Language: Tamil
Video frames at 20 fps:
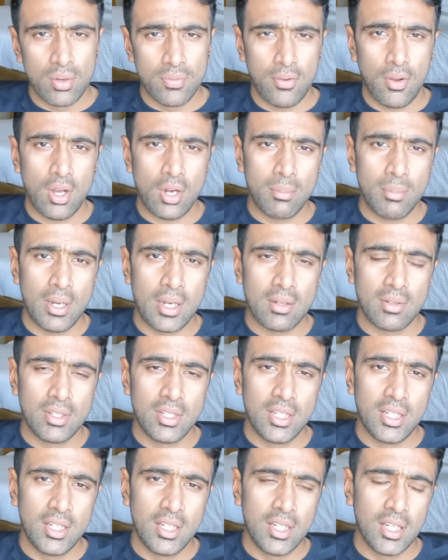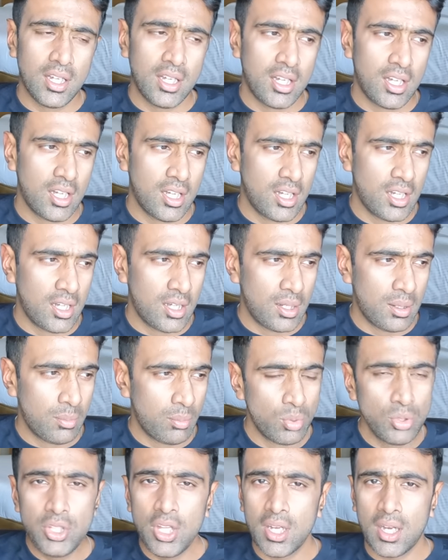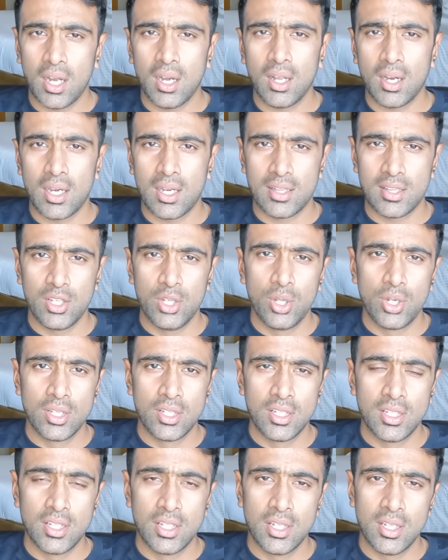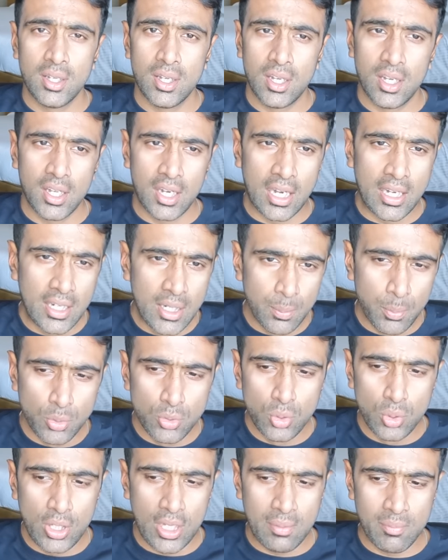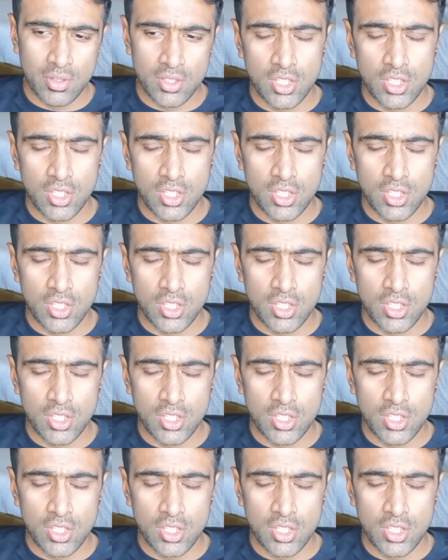ஒரு ஃபார்மேட் வந்து uh, முந்தைய காலகட்டத்திலையும் இருந்தது ரெண்டு புது டீம்